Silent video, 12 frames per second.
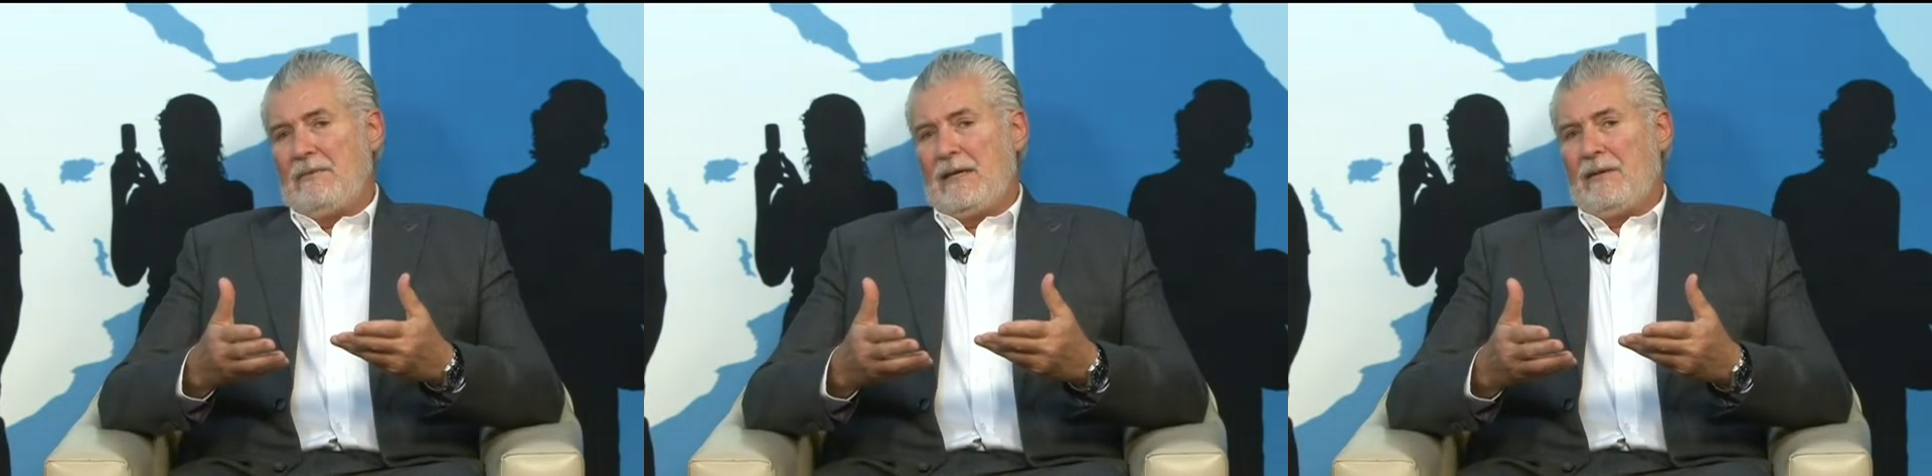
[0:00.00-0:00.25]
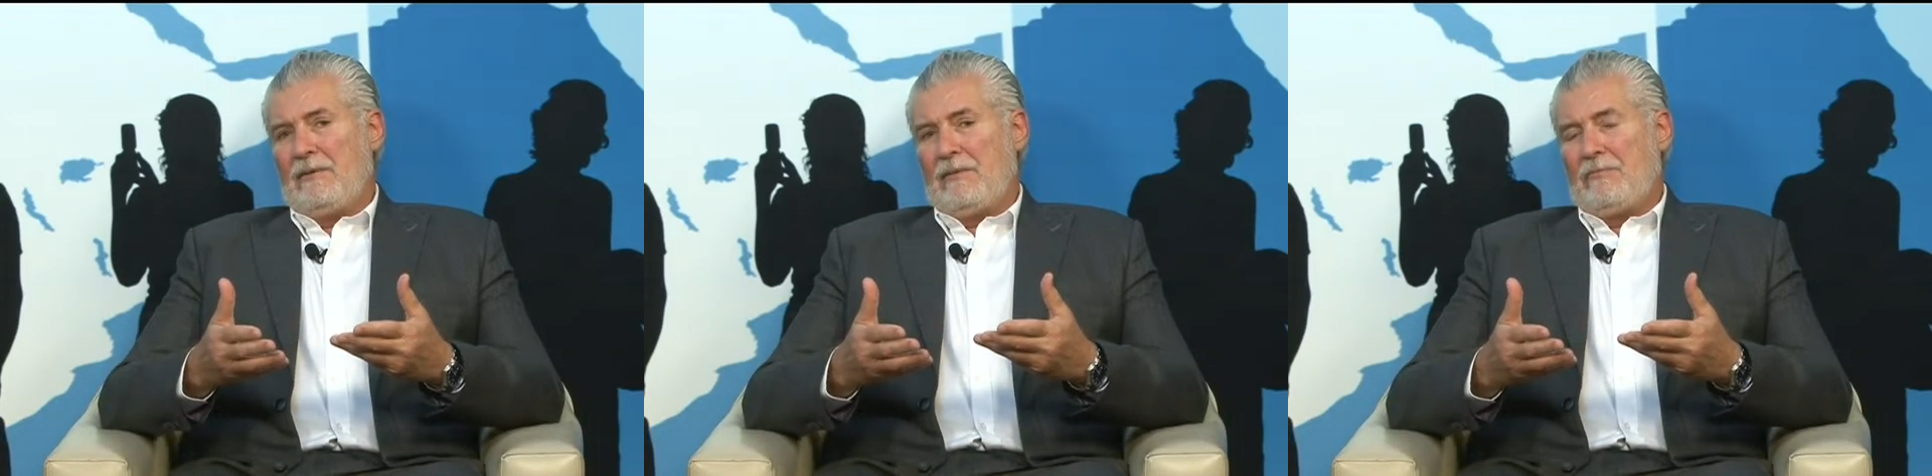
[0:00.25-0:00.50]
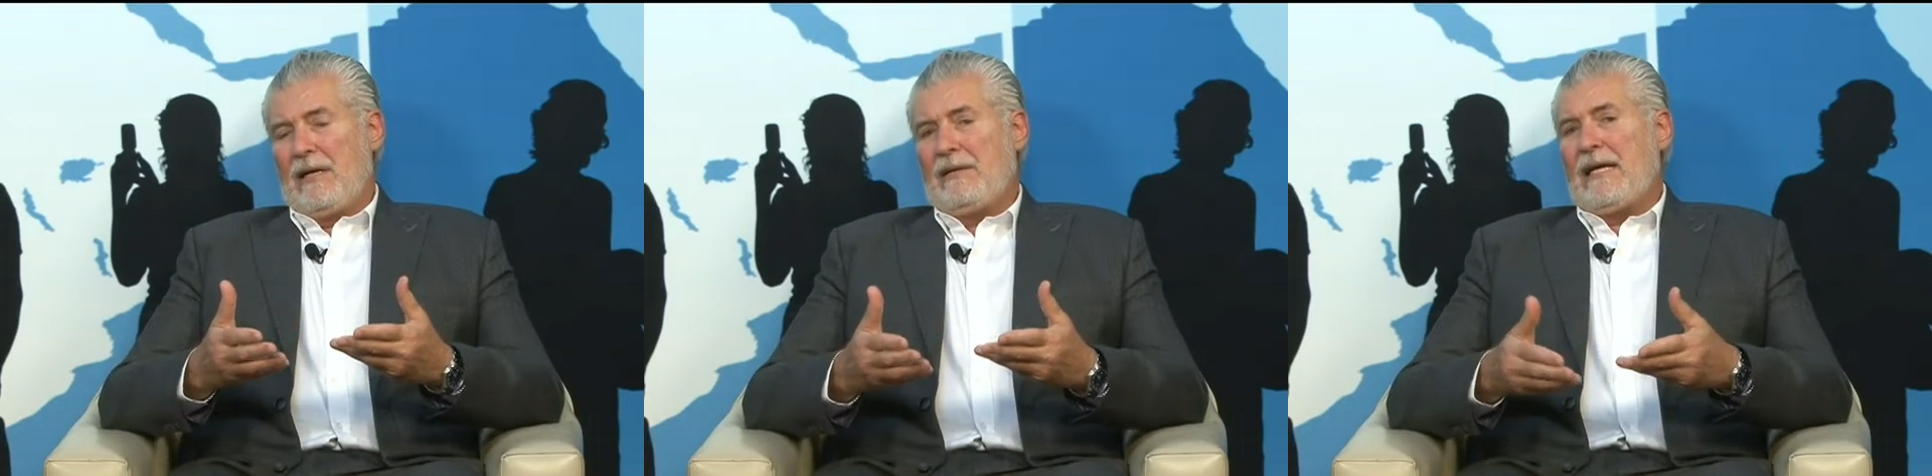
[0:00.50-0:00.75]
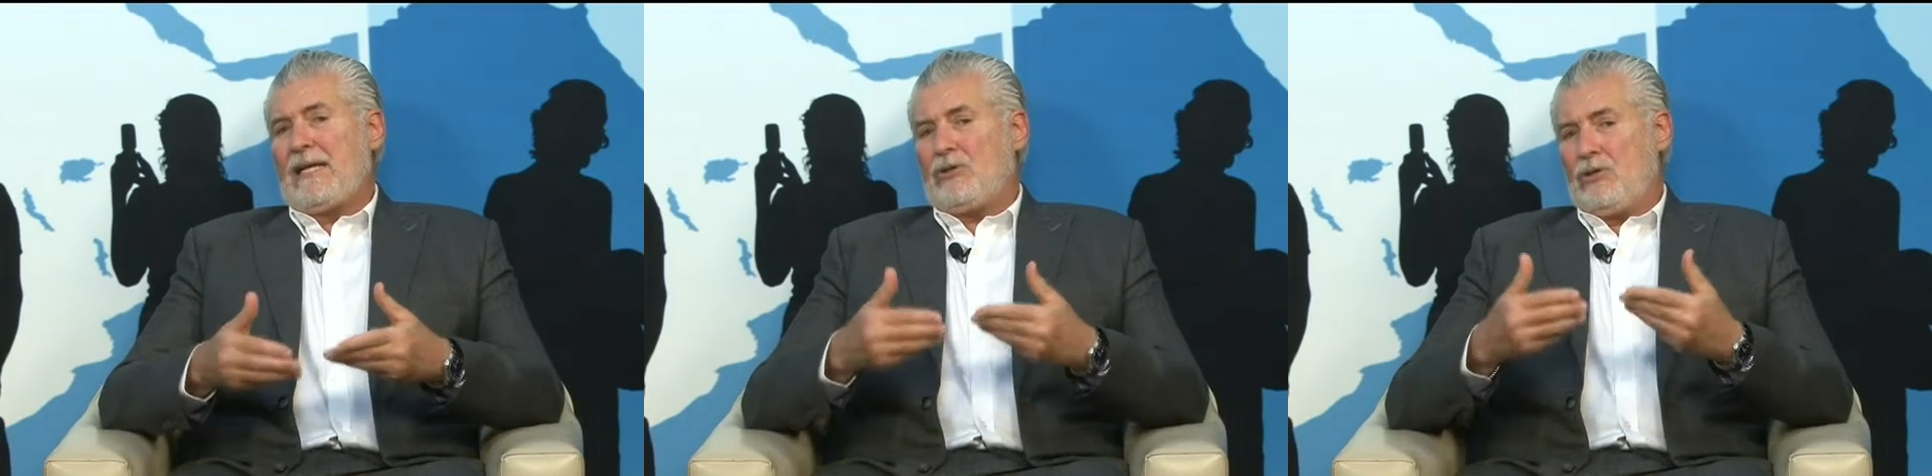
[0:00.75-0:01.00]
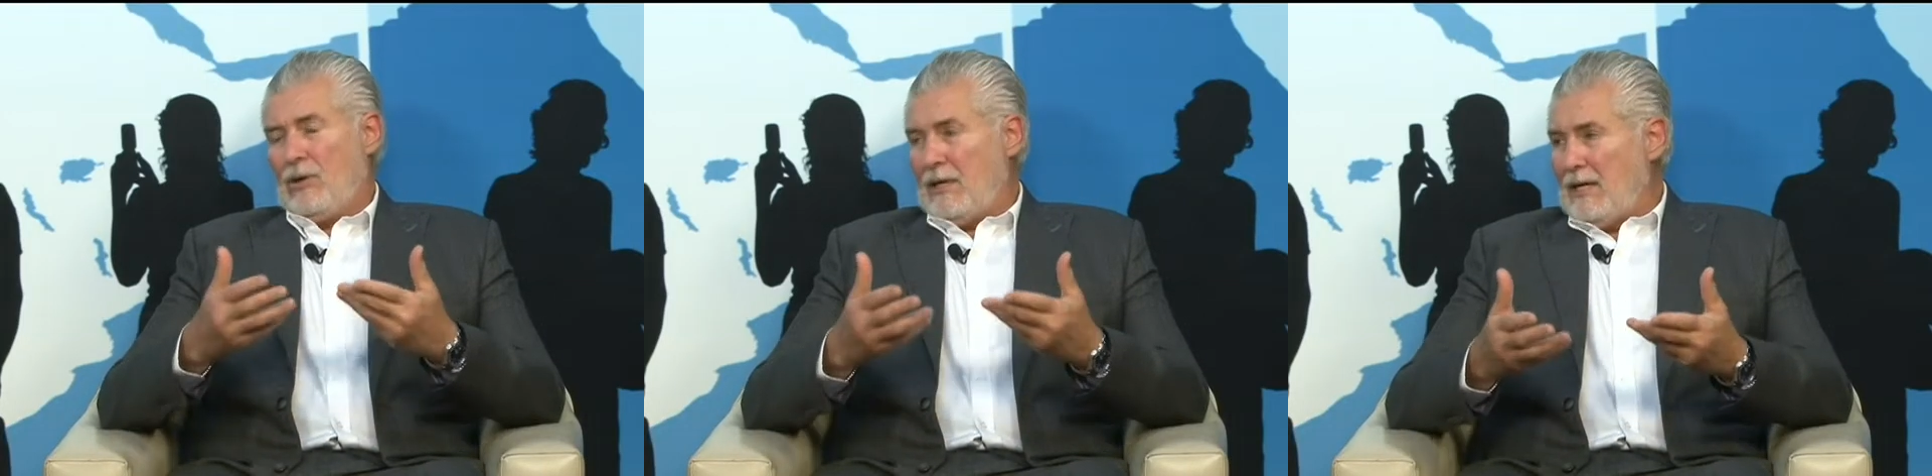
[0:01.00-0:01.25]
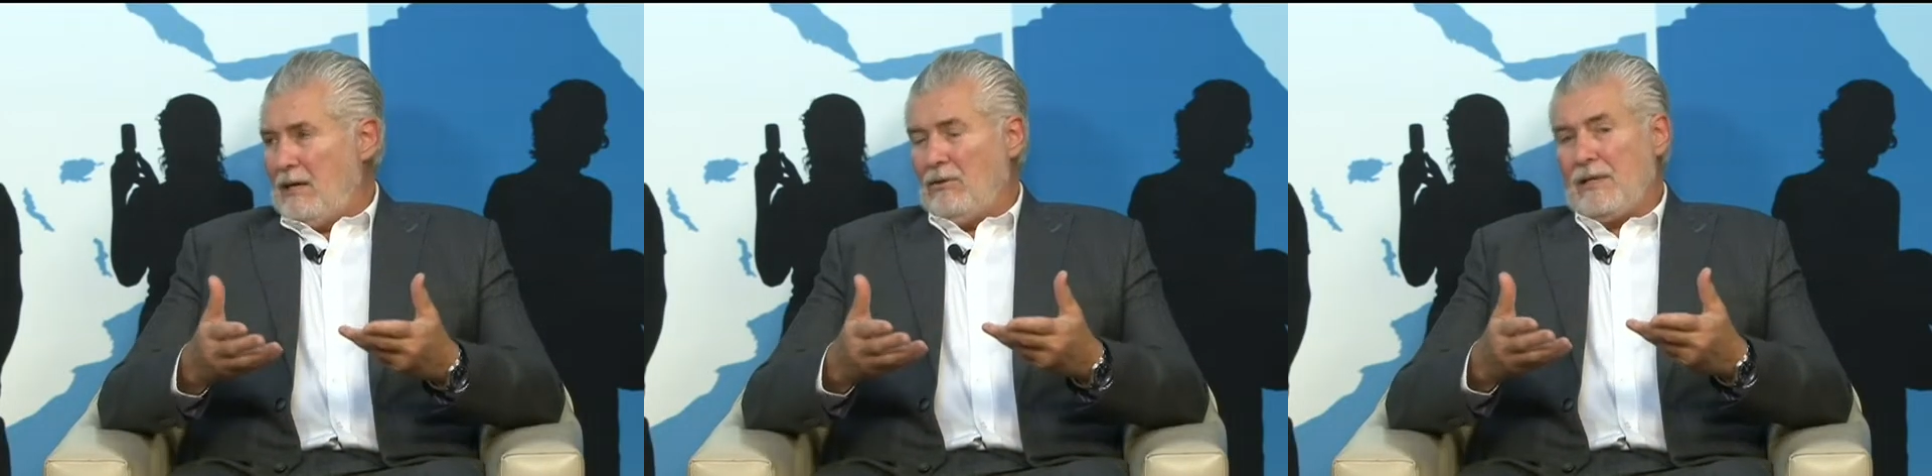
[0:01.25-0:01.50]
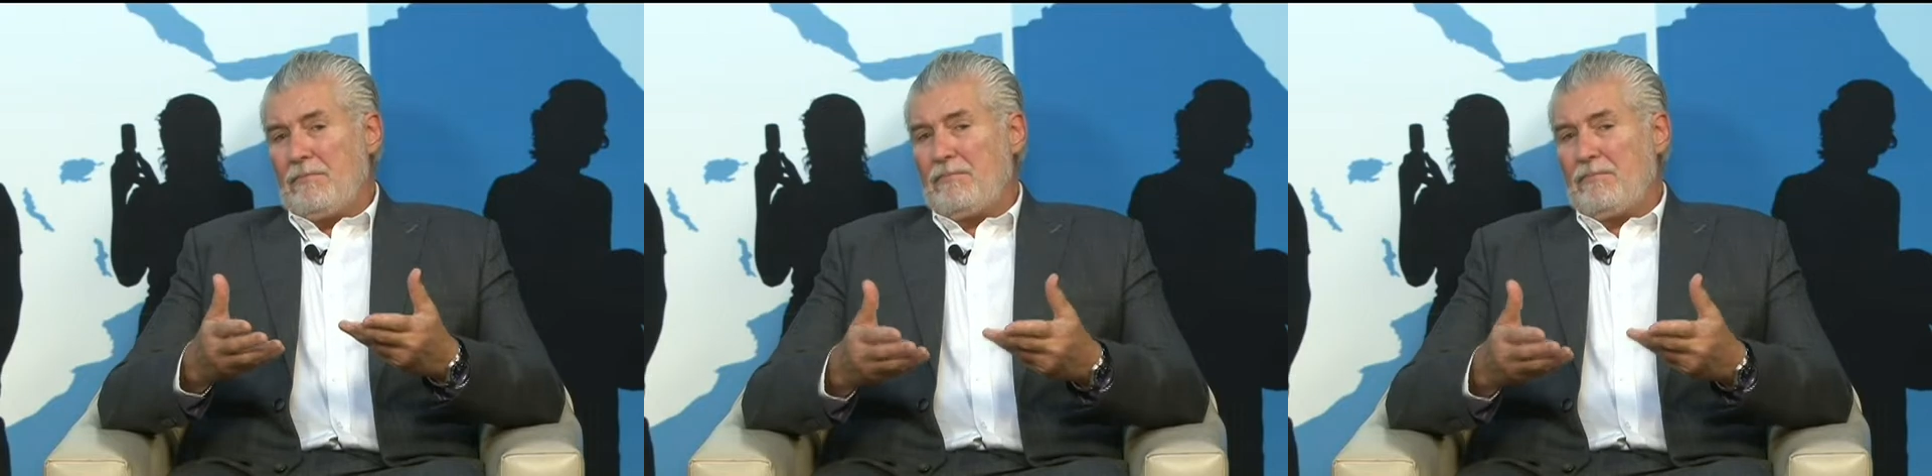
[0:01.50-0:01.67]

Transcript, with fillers: eh, eh, nacional que